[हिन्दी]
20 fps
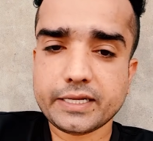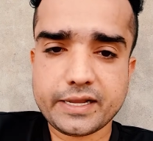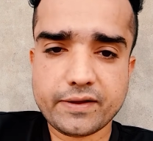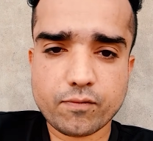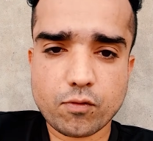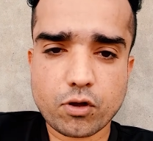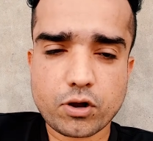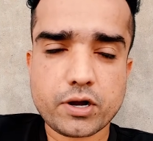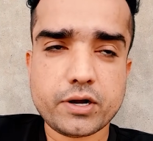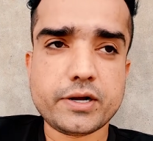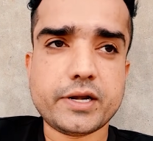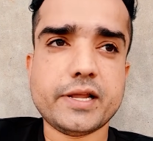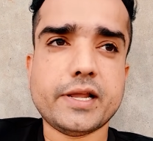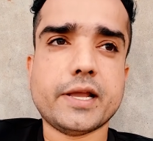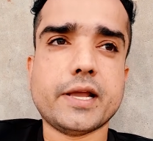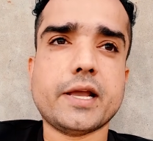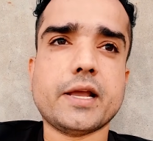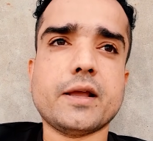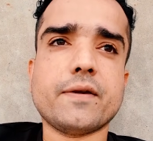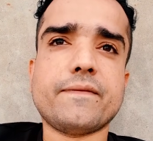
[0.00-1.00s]
की वारंटी
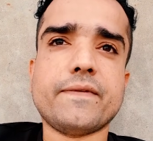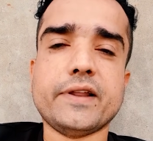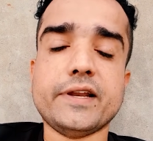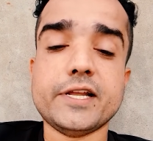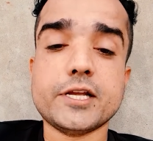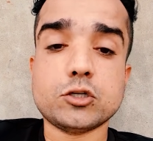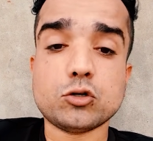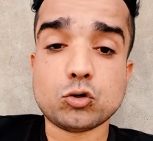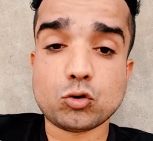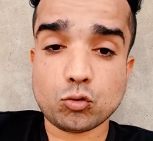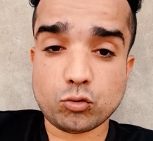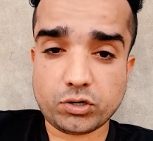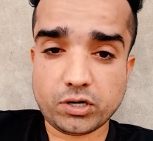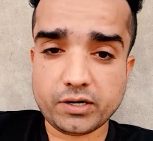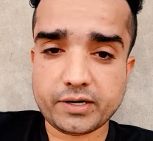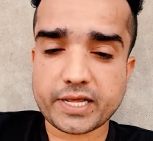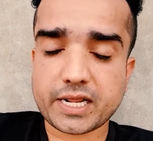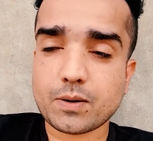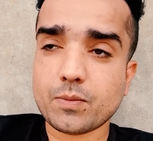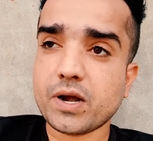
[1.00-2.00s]
है फिर ये जो
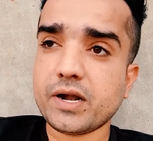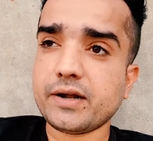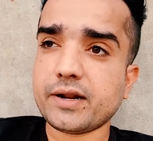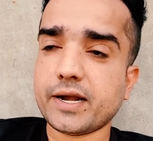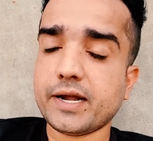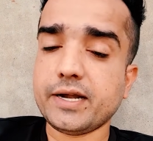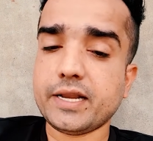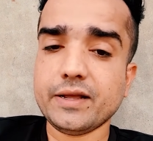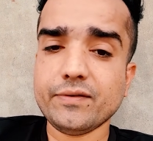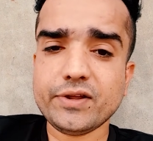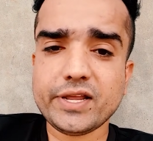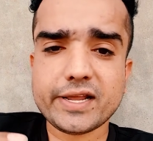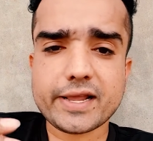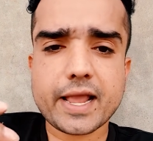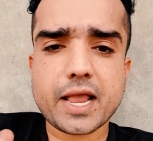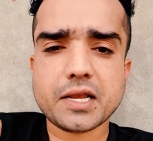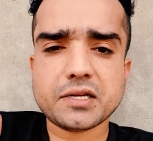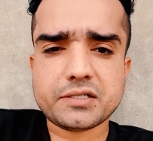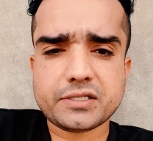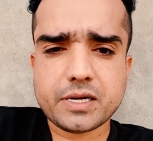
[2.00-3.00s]
टोटल टेराबाइट राइट है वो एक
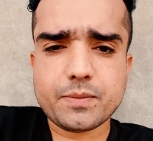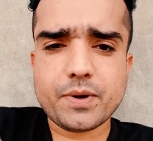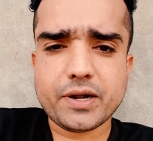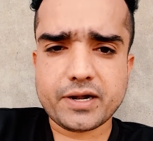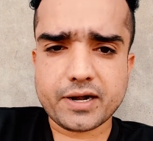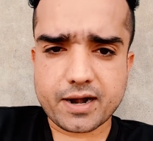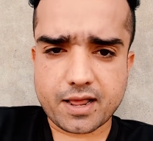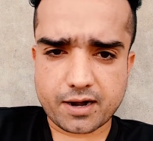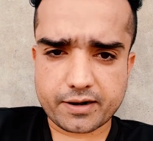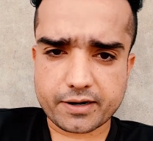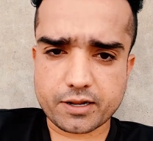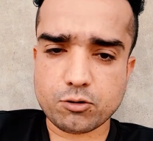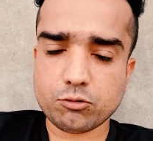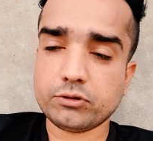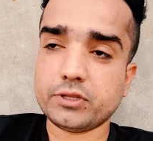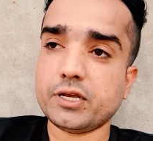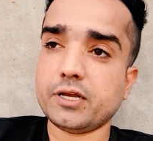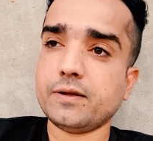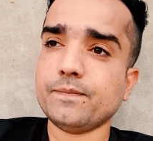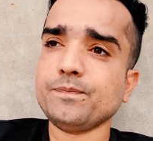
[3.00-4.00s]
एस्टिमेटेड आंकड़ा
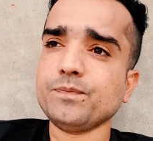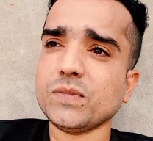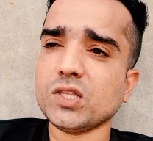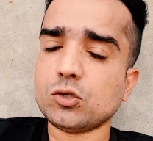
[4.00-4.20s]
होता है